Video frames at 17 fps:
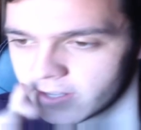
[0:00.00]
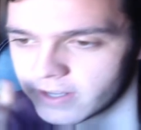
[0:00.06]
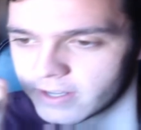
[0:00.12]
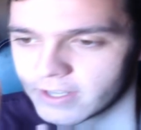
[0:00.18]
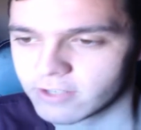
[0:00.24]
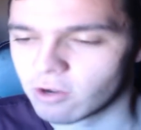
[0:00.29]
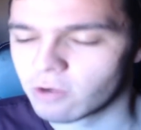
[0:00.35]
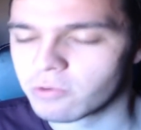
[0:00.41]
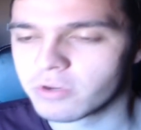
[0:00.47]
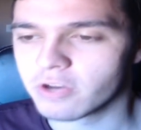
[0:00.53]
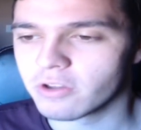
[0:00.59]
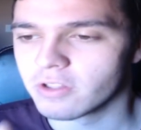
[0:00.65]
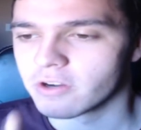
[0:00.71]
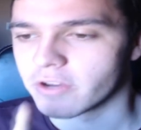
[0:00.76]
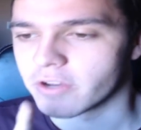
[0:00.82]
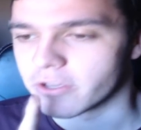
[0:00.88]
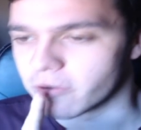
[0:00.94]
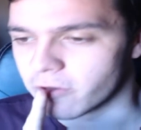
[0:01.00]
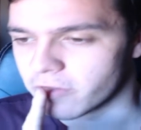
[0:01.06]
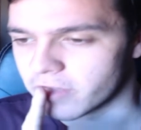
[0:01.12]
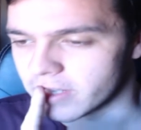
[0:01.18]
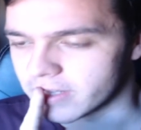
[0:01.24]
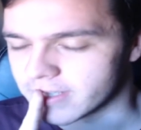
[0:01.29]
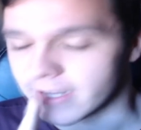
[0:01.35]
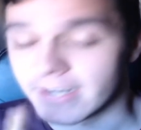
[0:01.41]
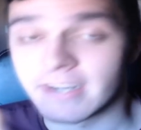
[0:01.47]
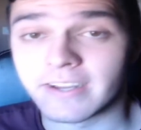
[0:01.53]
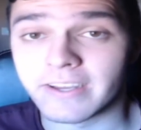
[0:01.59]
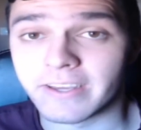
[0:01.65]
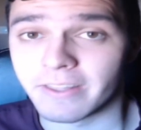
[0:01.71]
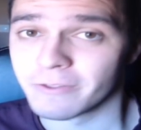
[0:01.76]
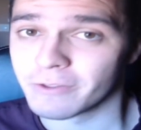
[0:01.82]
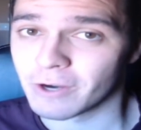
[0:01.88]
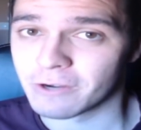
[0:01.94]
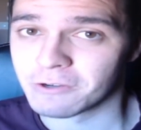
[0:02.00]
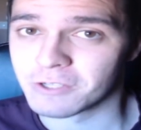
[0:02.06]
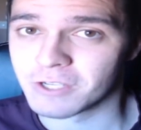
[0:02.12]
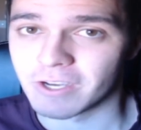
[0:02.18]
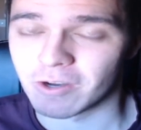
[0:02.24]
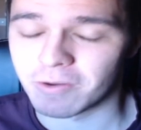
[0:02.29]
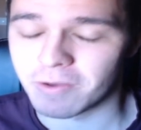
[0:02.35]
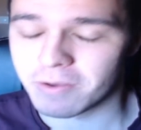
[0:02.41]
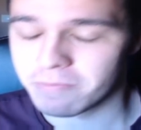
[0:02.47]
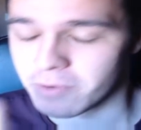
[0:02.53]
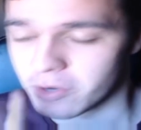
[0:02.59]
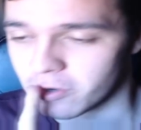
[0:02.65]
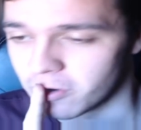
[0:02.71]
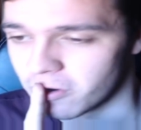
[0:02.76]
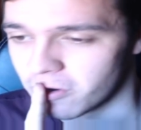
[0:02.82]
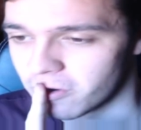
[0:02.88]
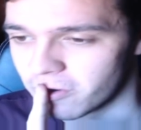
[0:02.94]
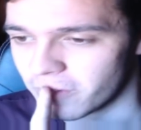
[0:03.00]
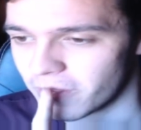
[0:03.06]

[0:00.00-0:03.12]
Es lo único de lo que yo conocí de este canal y de otra cosa que ahora mismo no,